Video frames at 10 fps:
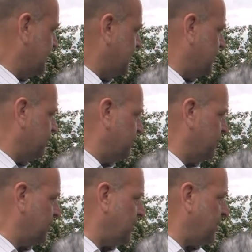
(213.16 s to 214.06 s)
dann
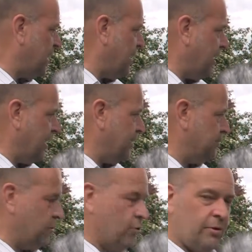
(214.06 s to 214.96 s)
wunderbar
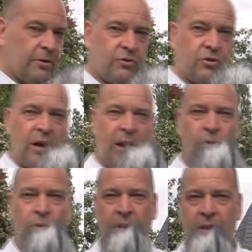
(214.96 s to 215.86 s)
einen glühenden
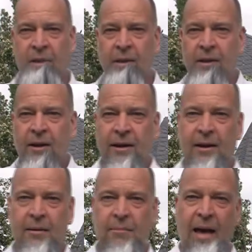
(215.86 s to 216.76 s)
Strauch,
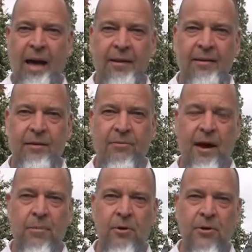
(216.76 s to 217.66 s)
ähm, herrliche
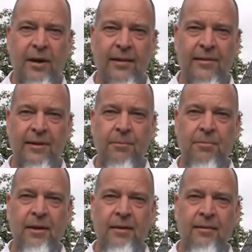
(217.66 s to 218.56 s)
Farbkontraste
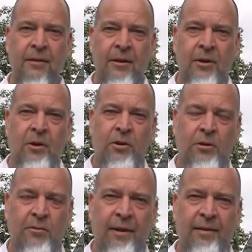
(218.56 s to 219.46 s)
gibt es
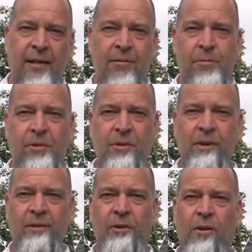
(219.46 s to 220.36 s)
und was ganz
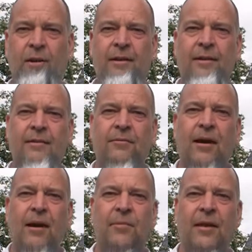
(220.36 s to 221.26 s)
besonders toll ist,
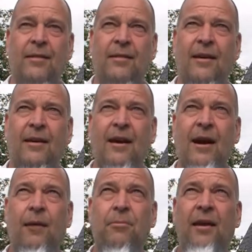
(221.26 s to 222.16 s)
wir haben jetzt
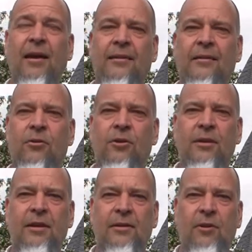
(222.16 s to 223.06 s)
circa halb sechs
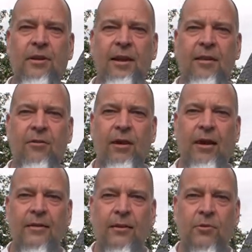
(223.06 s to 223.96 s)
und die Sonne geht so
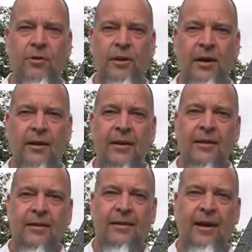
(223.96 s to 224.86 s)
langsam unter.
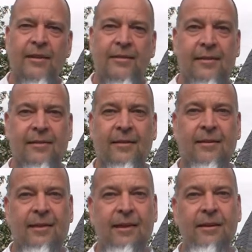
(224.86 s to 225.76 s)
Das heißt, das
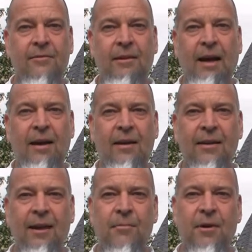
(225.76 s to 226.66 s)
Licht wird
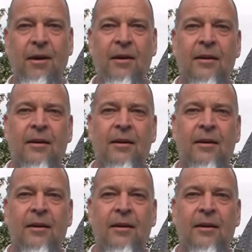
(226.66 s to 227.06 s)
angenehmer,